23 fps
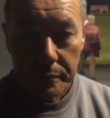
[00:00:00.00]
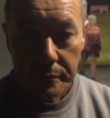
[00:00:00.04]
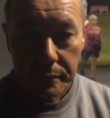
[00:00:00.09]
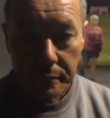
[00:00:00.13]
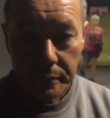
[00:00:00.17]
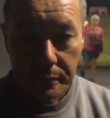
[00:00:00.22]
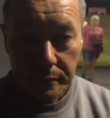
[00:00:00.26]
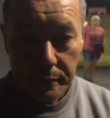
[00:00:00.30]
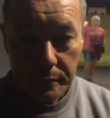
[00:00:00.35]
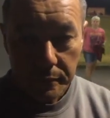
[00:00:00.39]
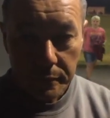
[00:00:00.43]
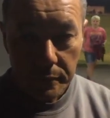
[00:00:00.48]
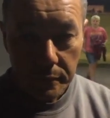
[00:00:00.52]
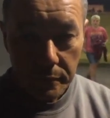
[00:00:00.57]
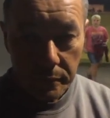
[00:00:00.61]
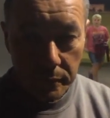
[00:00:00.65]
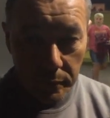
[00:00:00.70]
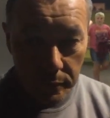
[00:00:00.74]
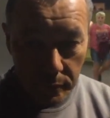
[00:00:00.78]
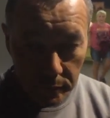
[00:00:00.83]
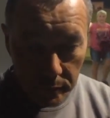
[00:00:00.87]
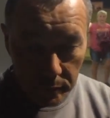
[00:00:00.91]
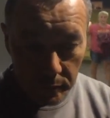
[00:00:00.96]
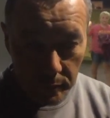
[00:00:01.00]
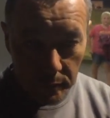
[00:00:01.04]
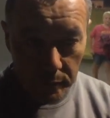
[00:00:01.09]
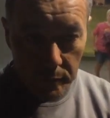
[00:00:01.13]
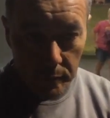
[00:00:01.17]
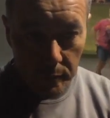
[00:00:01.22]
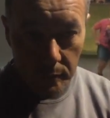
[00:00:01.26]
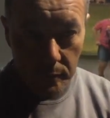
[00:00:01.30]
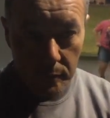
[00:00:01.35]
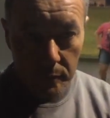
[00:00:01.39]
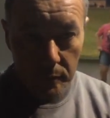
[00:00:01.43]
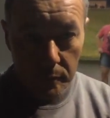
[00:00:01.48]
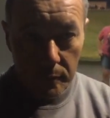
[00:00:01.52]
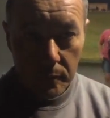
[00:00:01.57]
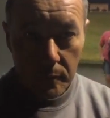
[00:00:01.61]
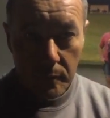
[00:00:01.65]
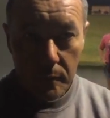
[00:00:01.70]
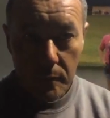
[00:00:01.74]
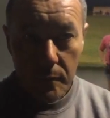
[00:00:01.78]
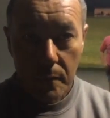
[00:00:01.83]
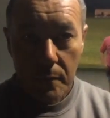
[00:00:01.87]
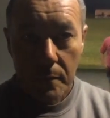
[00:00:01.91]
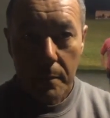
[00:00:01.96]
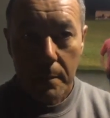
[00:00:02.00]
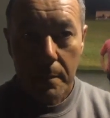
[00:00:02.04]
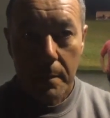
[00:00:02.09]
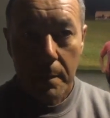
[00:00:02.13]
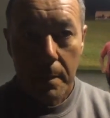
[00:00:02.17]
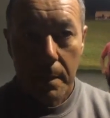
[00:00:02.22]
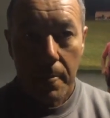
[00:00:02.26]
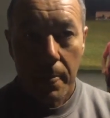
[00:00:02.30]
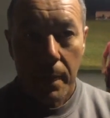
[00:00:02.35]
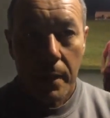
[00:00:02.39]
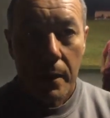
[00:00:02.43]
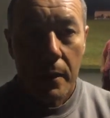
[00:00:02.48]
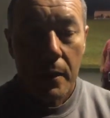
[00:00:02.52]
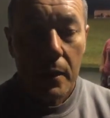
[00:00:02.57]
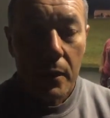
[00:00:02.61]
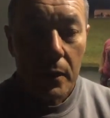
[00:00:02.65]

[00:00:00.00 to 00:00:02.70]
comenzando la Copa, cuándo les tocaría jugar argentino?